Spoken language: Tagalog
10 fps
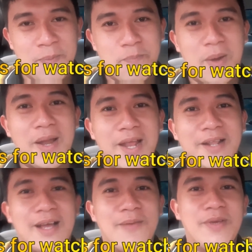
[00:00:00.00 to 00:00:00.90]
babalik
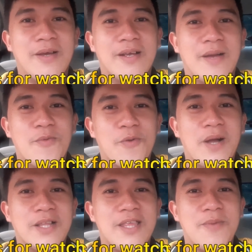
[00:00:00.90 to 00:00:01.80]
na kami ang
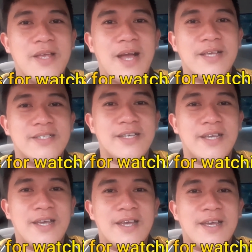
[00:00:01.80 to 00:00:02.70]
Kamukbang TV guys
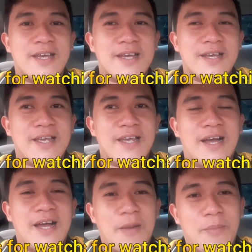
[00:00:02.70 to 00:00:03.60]

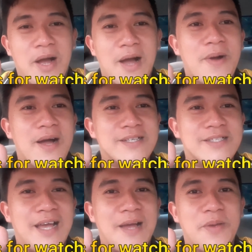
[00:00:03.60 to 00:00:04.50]
kaya abang-abang
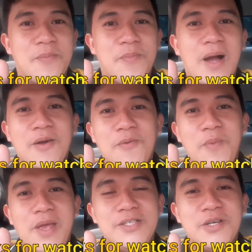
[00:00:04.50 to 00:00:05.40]
sa aming bagong
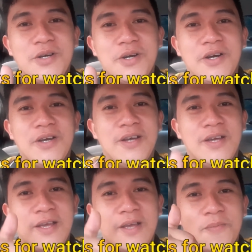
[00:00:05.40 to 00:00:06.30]
video.
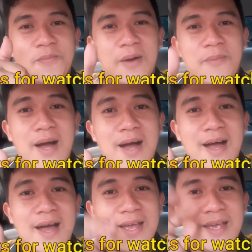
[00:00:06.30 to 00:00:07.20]

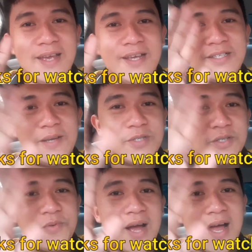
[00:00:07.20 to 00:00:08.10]
Bye-bye!
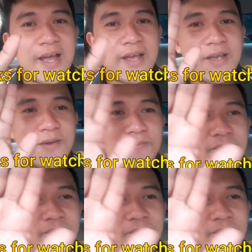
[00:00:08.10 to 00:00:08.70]
Subscribe!